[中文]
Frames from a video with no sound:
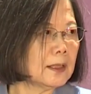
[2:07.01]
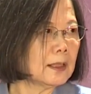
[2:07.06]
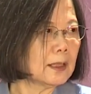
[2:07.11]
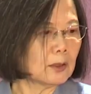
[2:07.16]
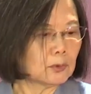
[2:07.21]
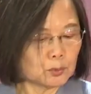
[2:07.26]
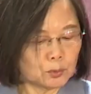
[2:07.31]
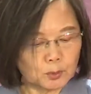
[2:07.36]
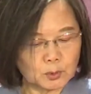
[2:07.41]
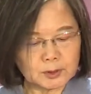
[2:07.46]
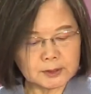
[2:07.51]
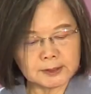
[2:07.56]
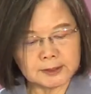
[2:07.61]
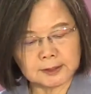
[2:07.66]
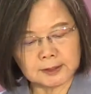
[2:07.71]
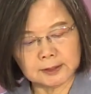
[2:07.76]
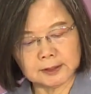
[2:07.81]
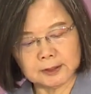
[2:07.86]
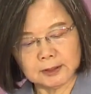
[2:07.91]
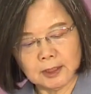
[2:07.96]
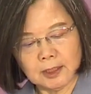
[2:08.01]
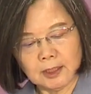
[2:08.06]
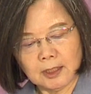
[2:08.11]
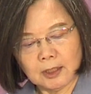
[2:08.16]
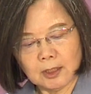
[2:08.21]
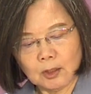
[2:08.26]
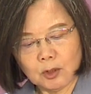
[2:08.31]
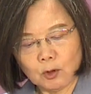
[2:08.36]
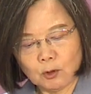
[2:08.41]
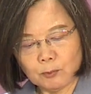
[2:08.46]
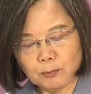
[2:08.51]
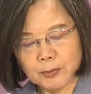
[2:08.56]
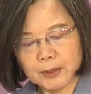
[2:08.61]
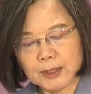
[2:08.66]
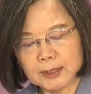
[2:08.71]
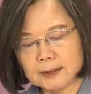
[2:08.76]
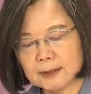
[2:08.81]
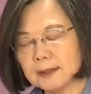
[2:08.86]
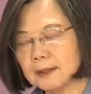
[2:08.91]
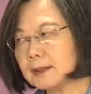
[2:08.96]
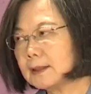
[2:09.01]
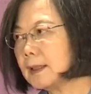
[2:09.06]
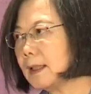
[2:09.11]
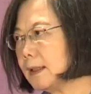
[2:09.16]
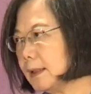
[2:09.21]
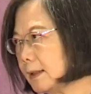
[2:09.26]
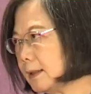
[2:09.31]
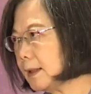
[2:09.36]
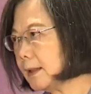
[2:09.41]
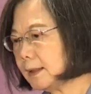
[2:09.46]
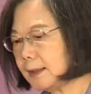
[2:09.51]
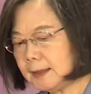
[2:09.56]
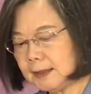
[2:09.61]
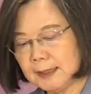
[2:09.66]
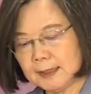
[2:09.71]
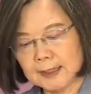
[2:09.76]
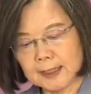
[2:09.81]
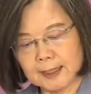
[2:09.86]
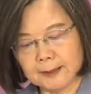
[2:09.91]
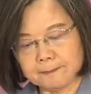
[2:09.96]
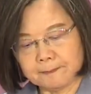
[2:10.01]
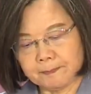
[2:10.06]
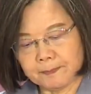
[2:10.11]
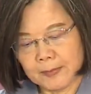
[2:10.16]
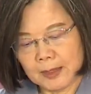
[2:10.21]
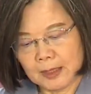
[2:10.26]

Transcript: 要落实公平正义的信念。